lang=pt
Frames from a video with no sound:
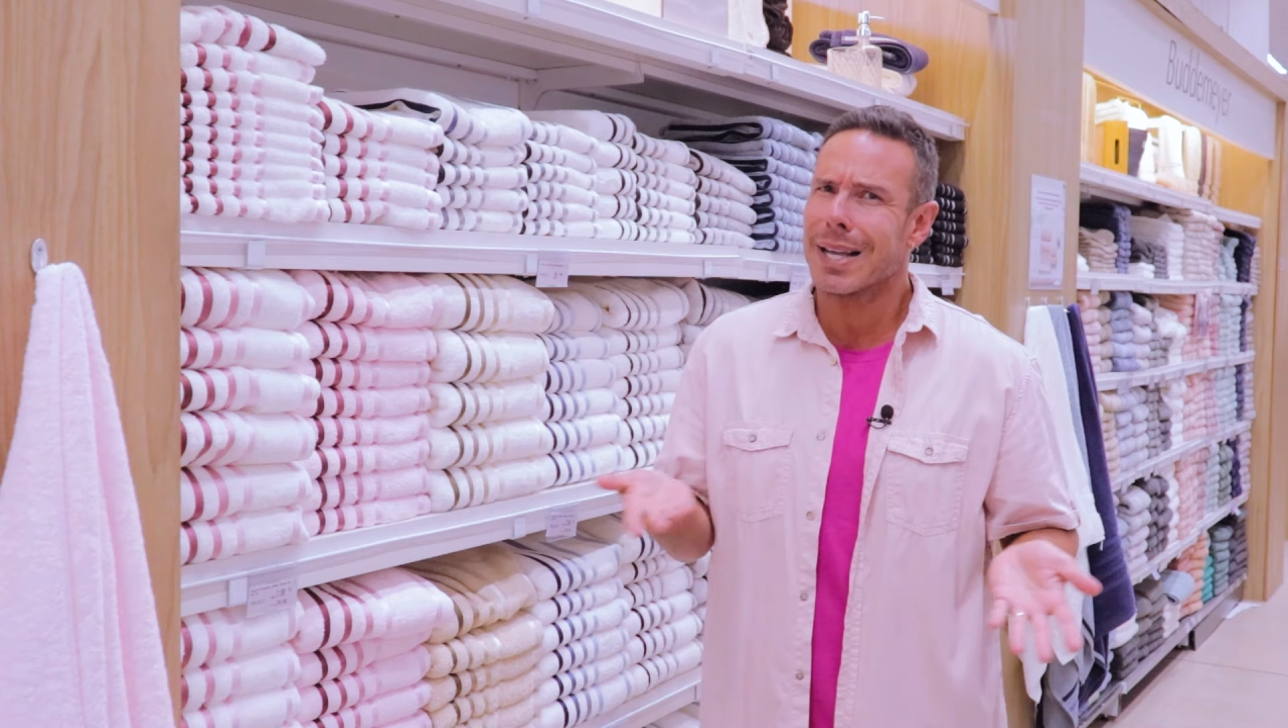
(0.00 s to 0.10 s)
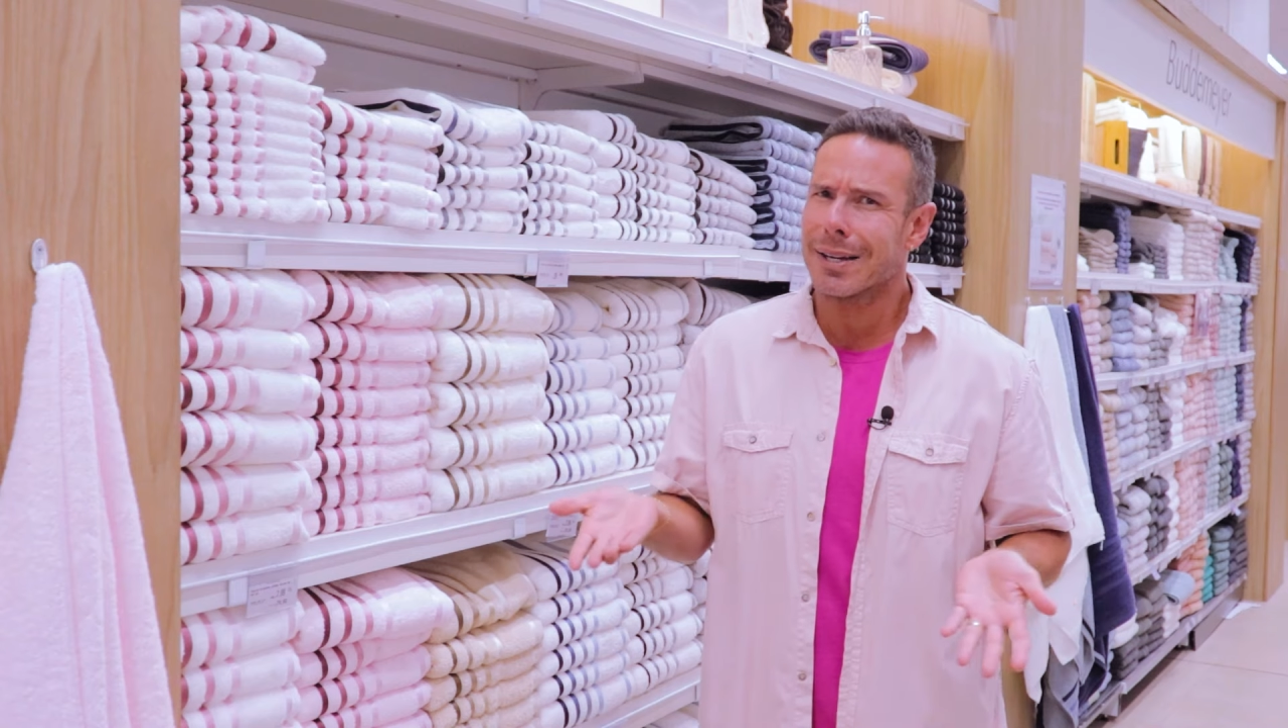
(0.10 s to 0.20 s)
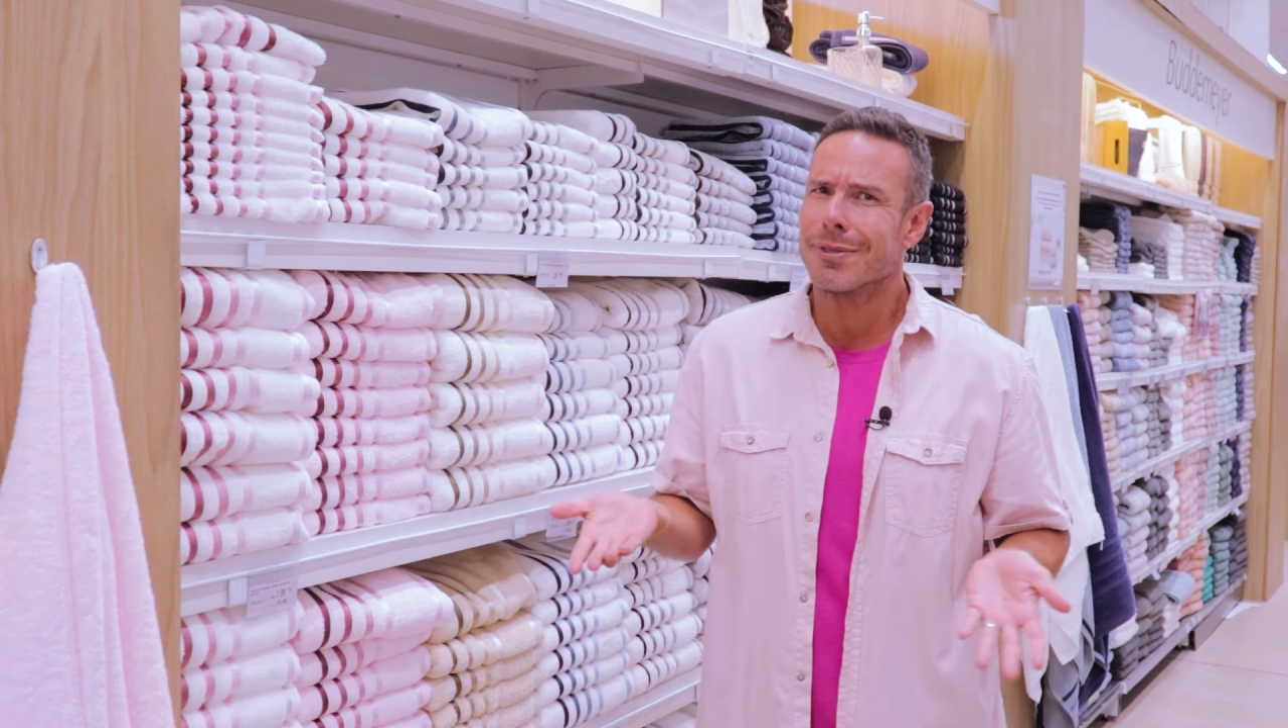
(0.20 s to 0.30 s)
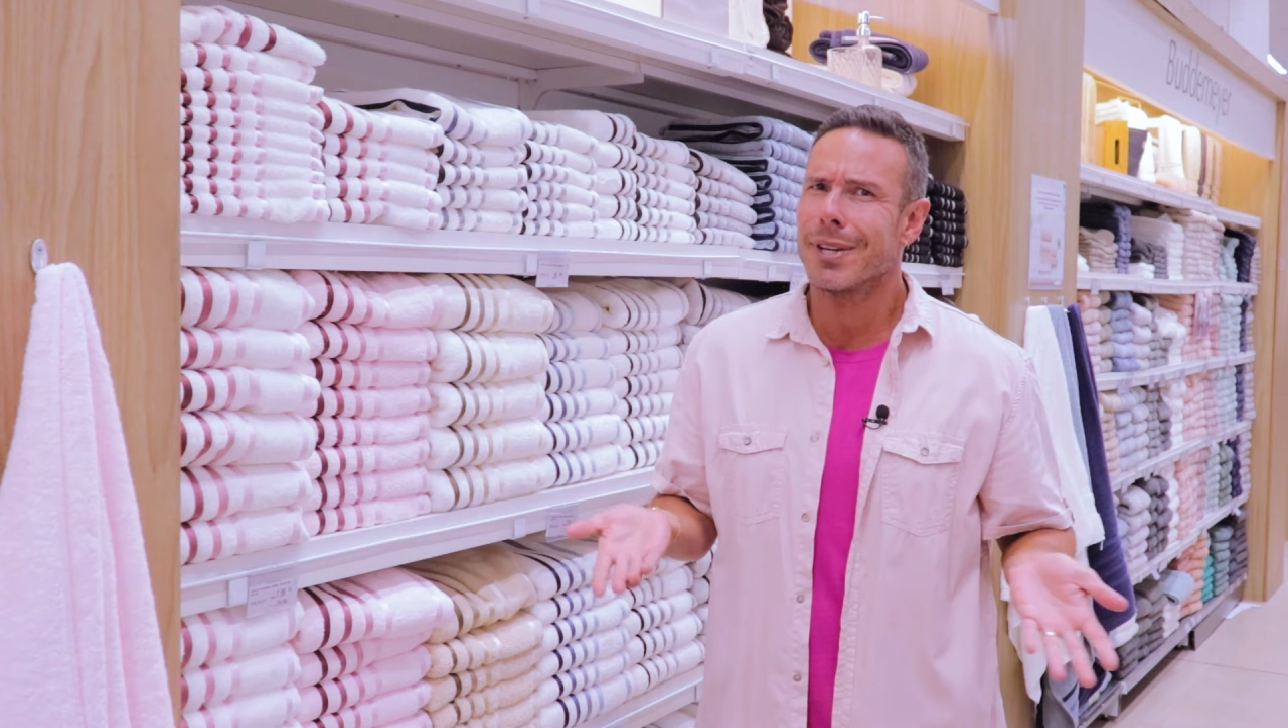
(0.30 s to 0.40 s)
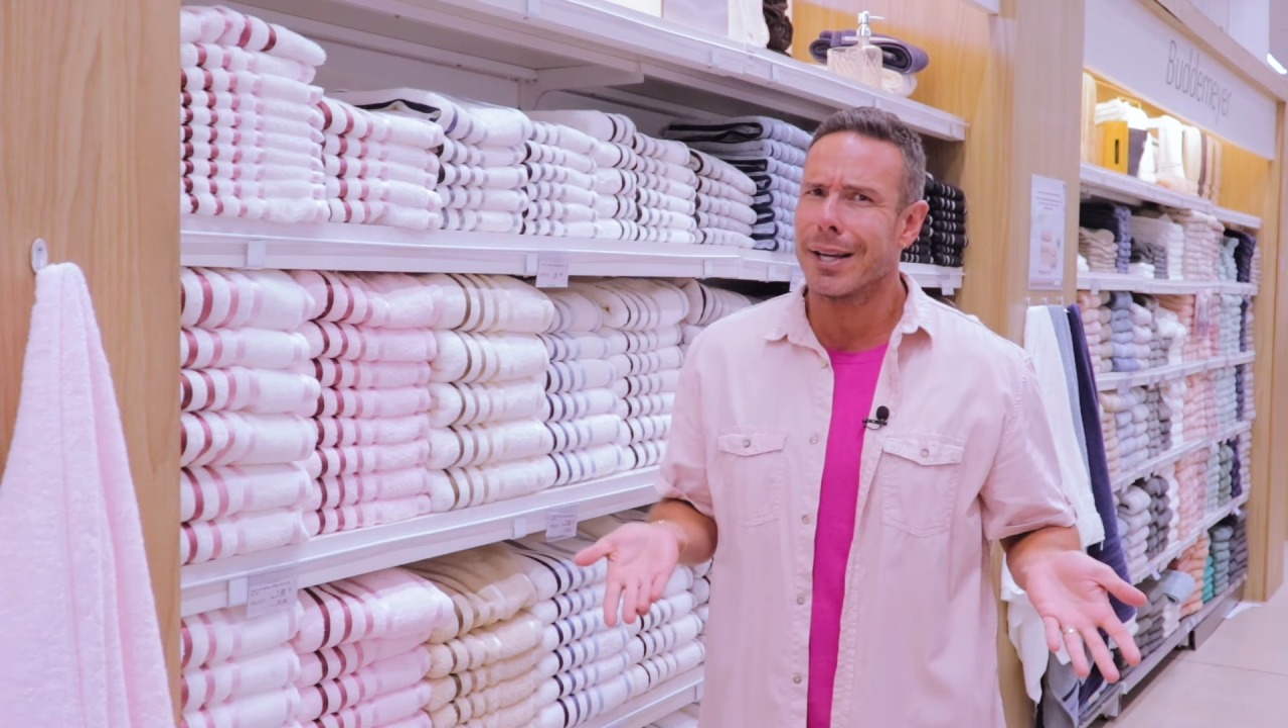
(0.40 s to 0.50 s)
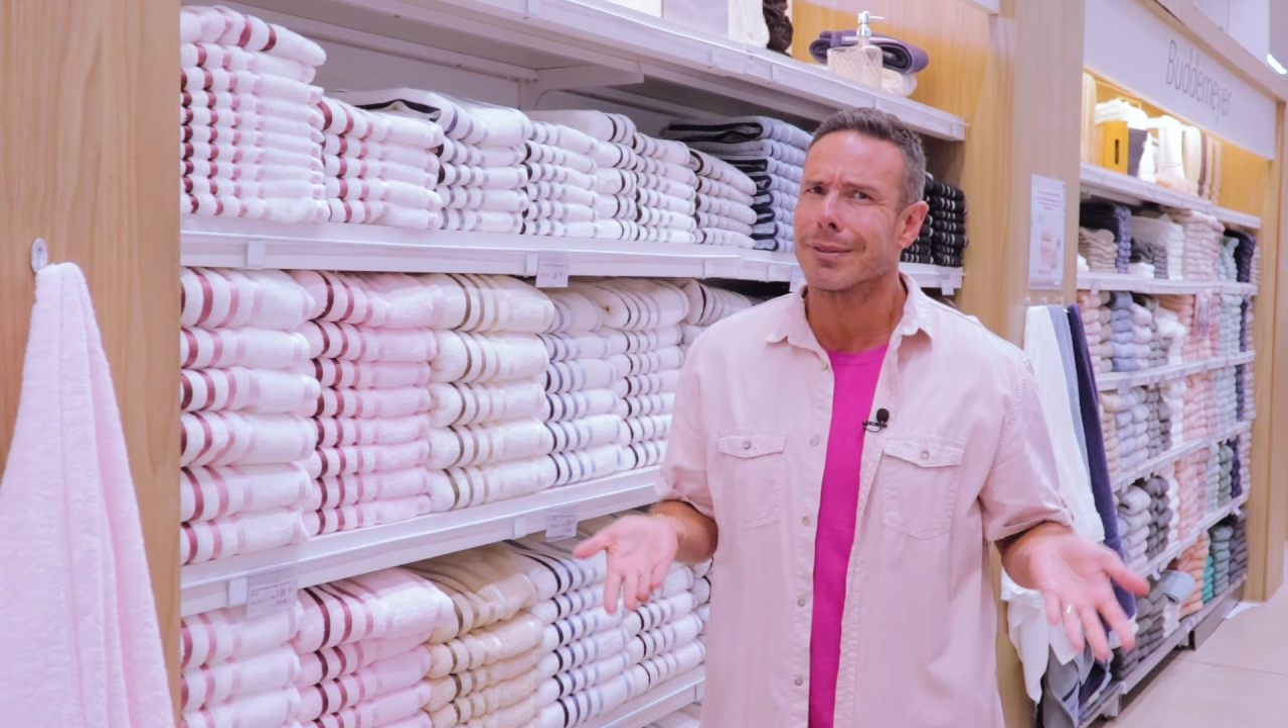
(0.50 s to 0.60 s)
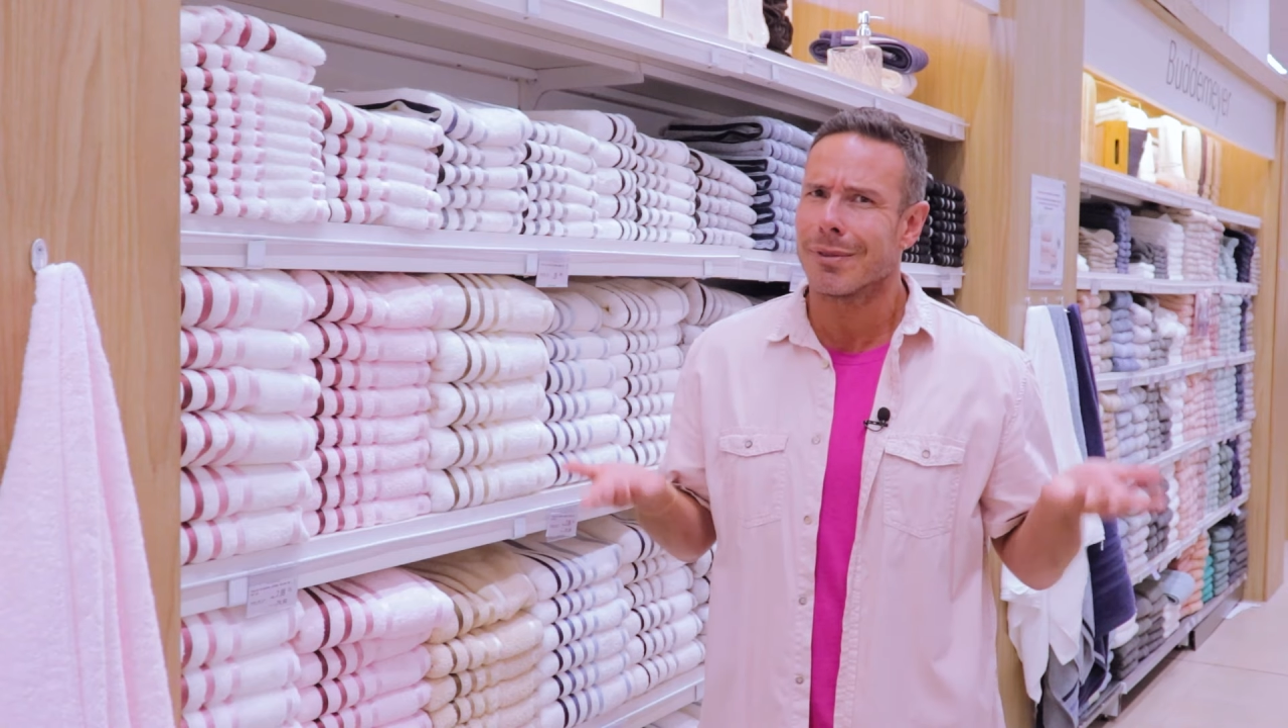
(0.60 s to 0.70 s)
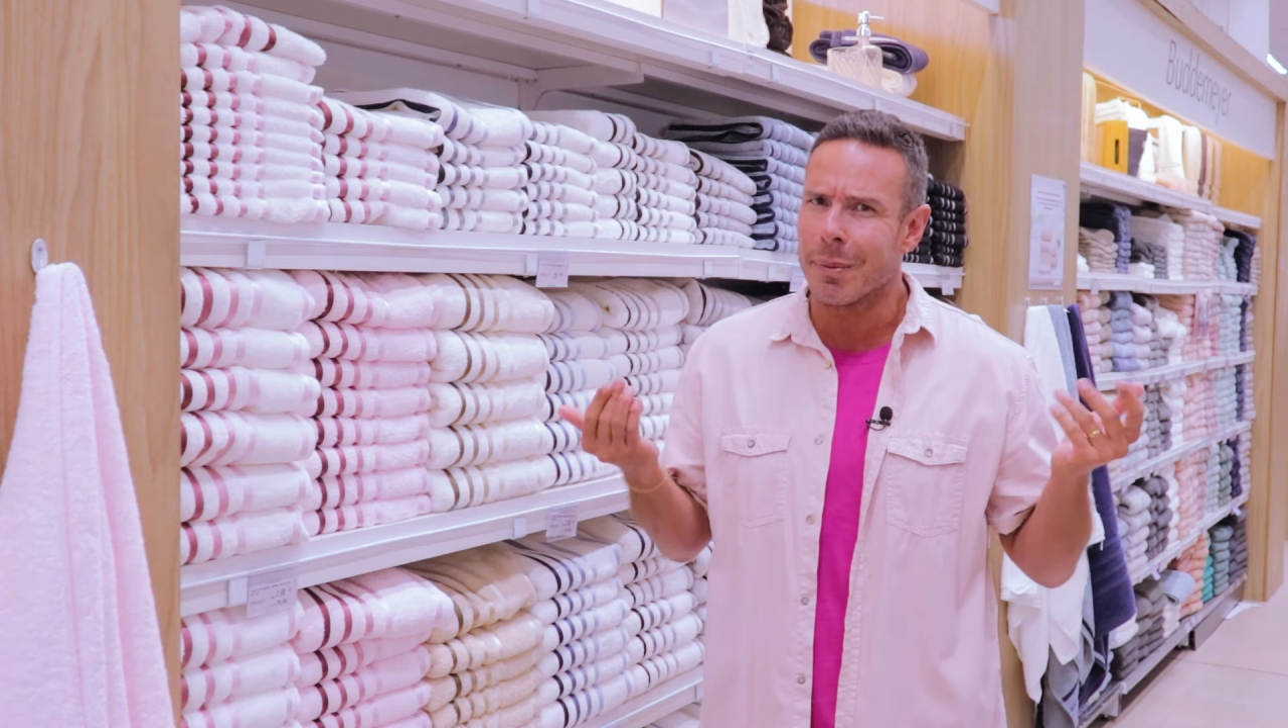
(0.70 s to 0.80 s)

secam direito,